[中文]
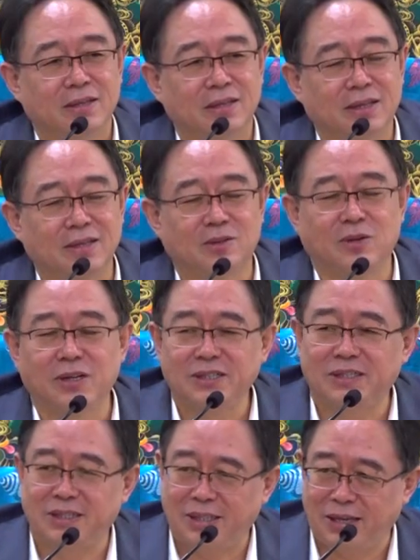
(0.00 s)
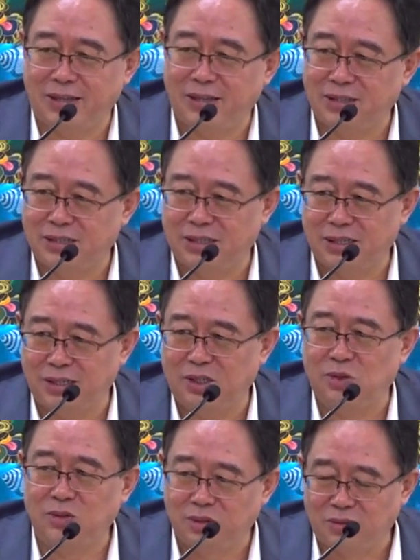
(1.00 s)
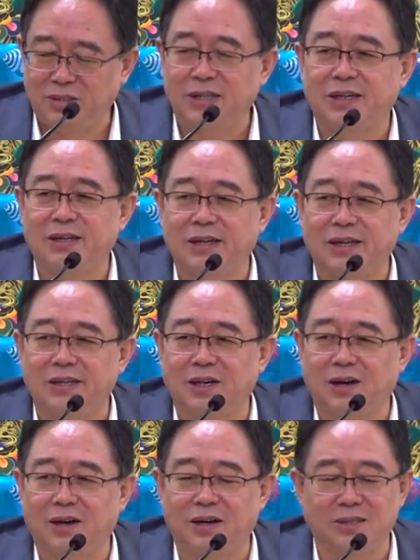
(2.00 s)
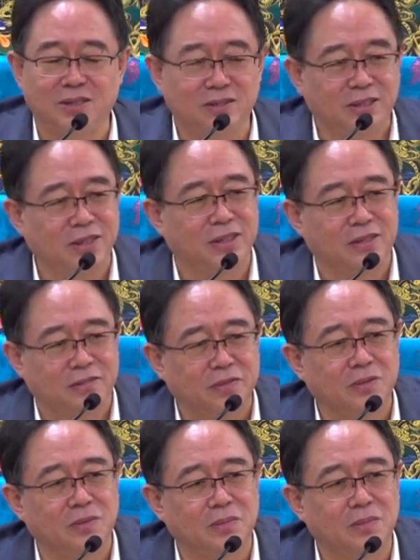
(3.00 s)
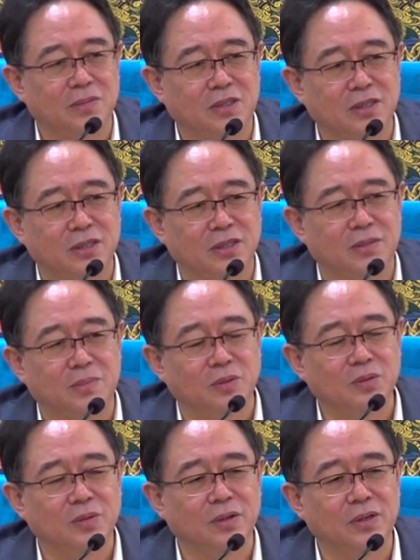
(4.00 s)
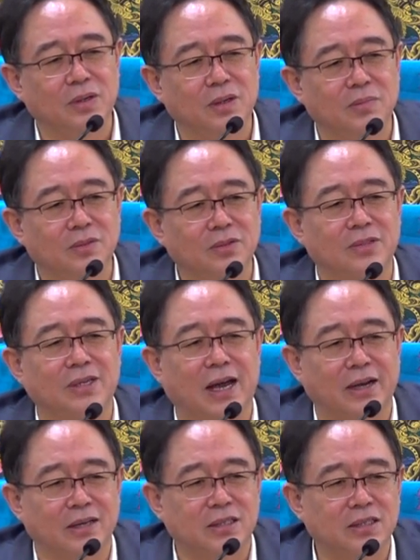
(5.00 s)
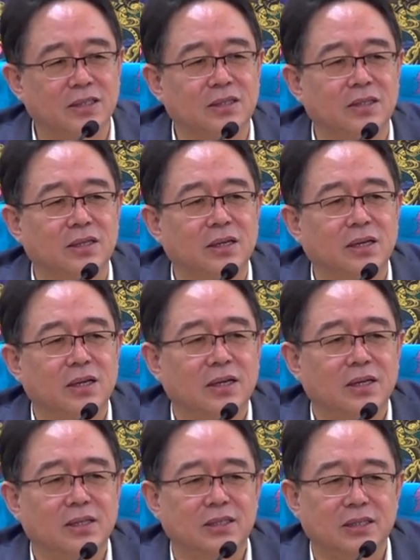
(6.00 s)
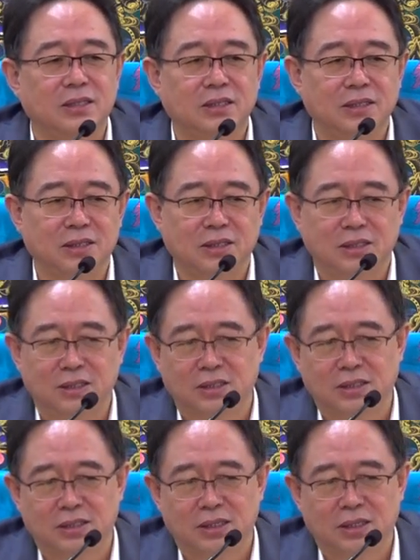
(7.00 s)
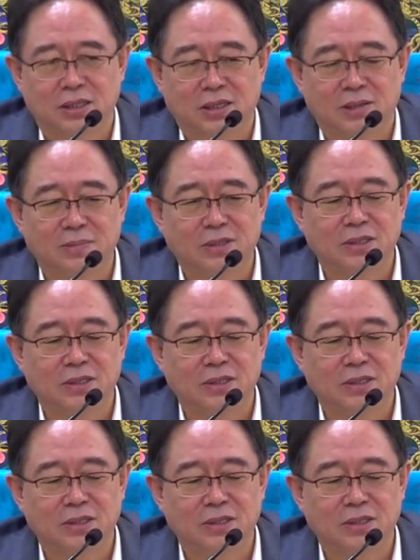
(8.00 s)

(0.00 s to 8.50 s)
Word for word: 哎，过了几天呢，这个又有些人来找啊，有一个父这个母女呃母子两个姓姓这个他们